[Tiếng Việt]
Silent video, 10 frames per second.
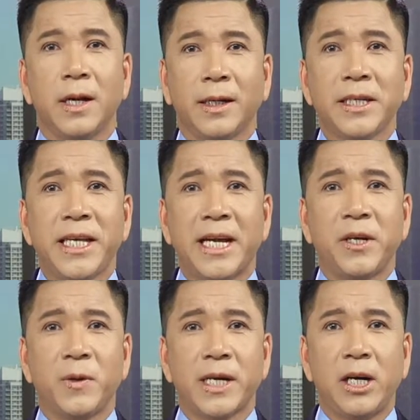Các nhà
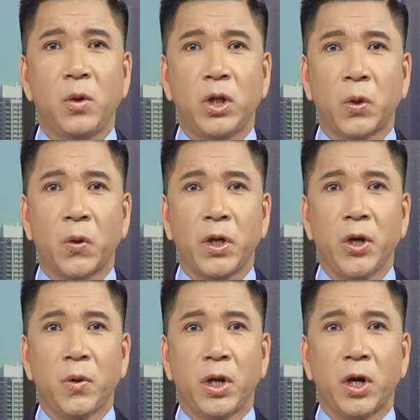điều tra luận tội
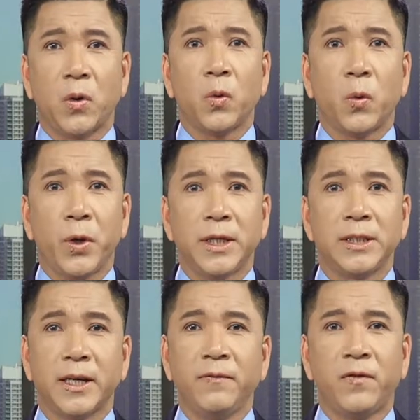yêu cầu quyền
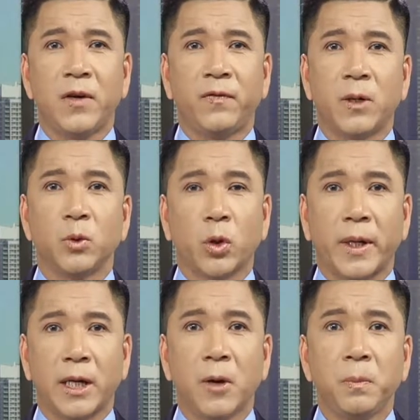tránh văn phòng Tòa
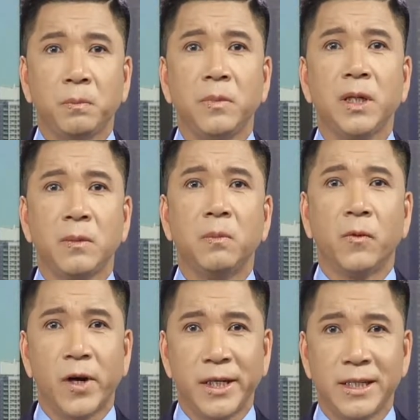Bạch Ốc Mick
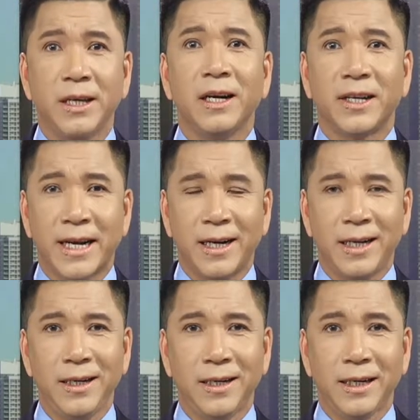Mulvaney ra
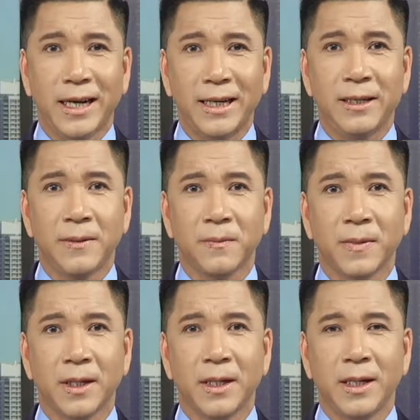lấy lời khai
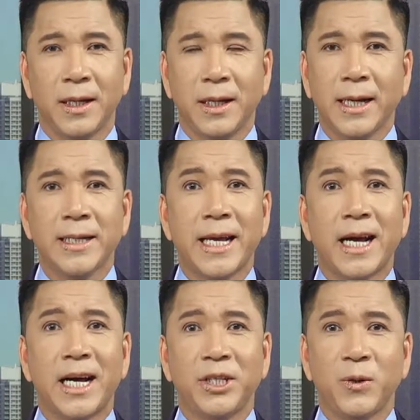các
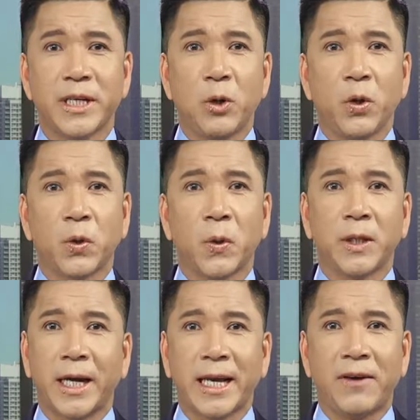nhà điều tra luận tội
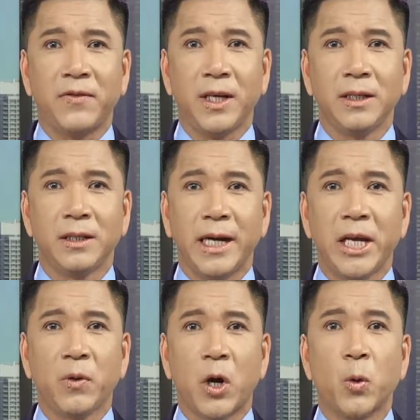tại Hạ viện đã
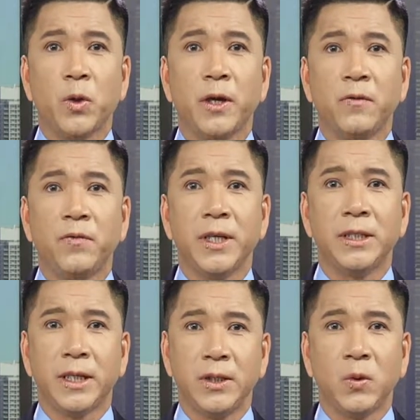yêu cầu nhân viên
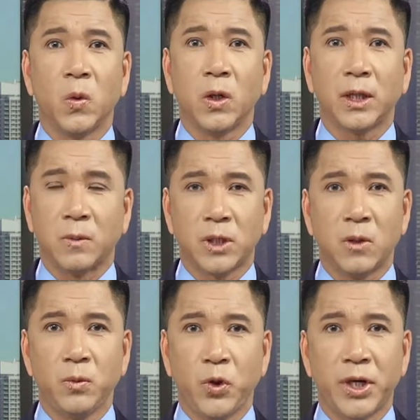chính của Tổng
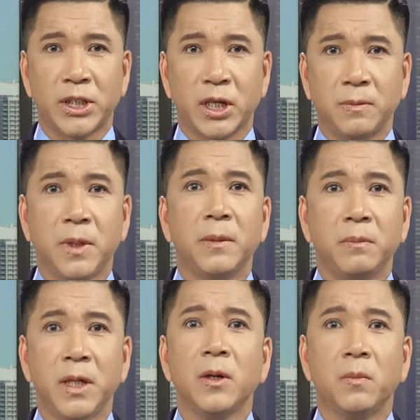thống Donald Trump
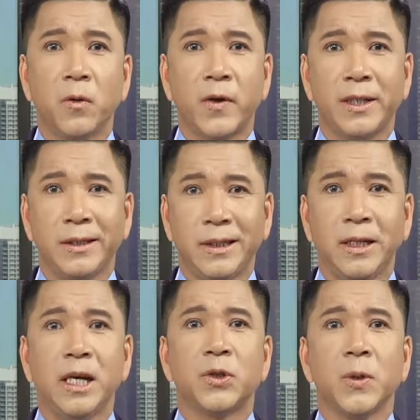Mick Mulvaney
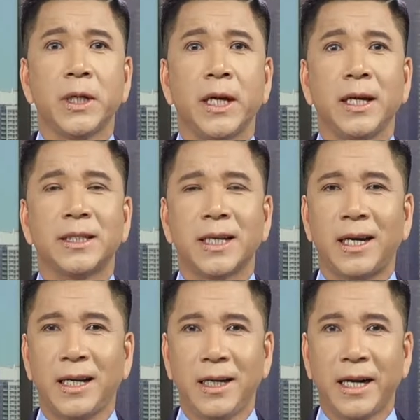xuất hiện ra
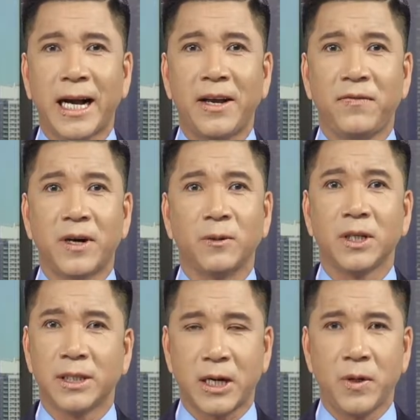lấy lời khai vào
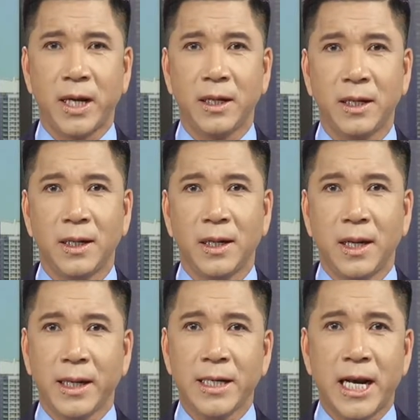thứ Sáu này.
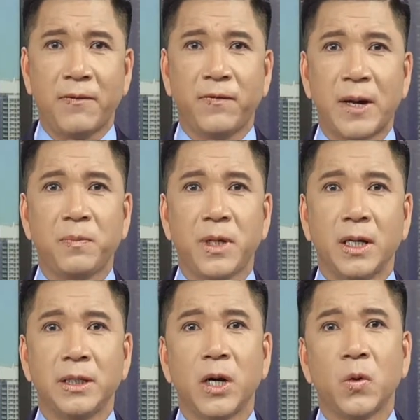Các nhà lập pháp
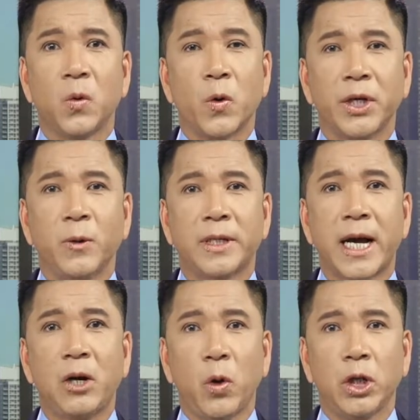dẫn đầu cuộc điều
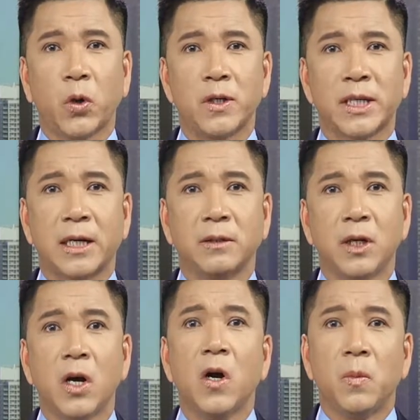tra luận tội rằng
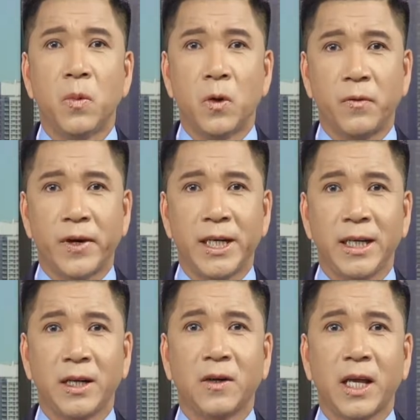
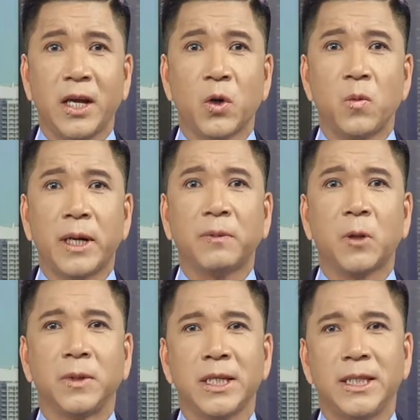Mulvaney có thể cung cấp
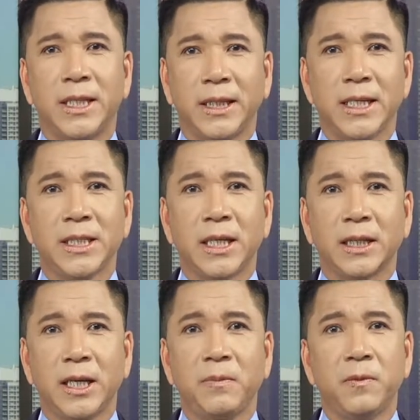thông tin chi tiết trực
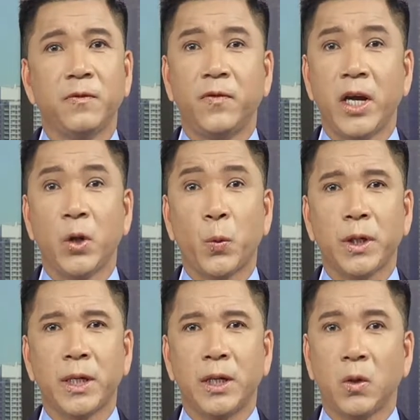tiếp về
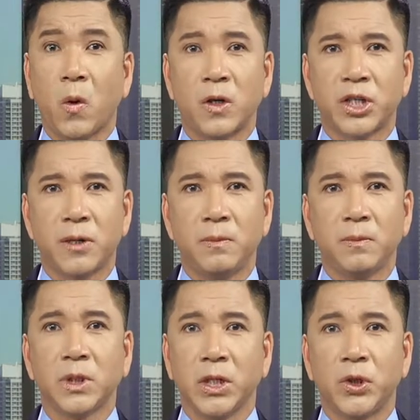quyết định của Trump
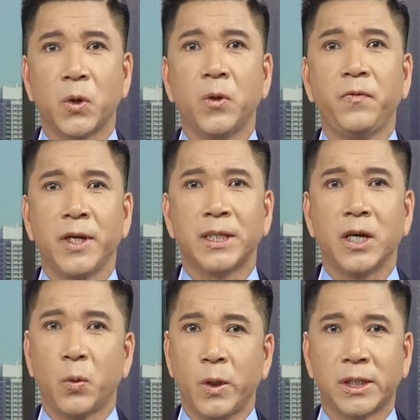từ chối viện trợ
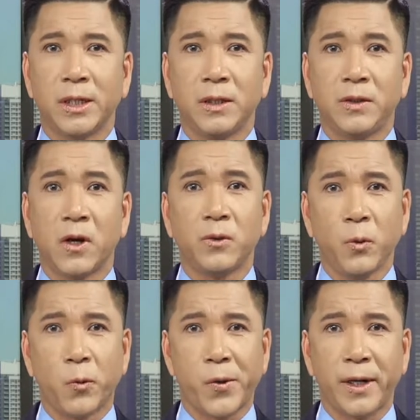quân sự cho
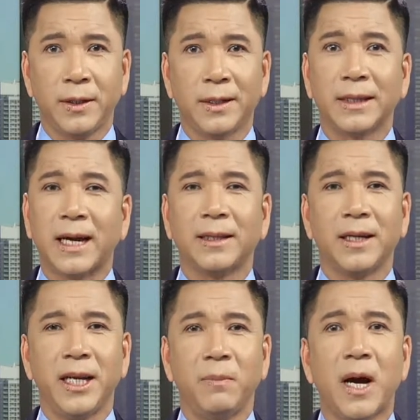Ukraine tại thời
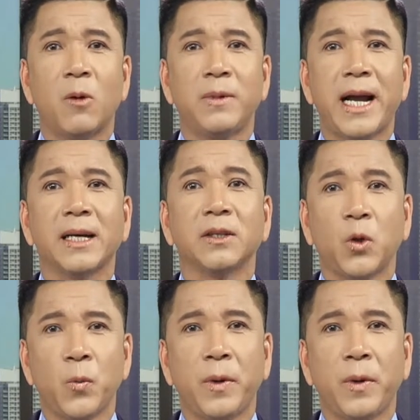điểm ông đang thúc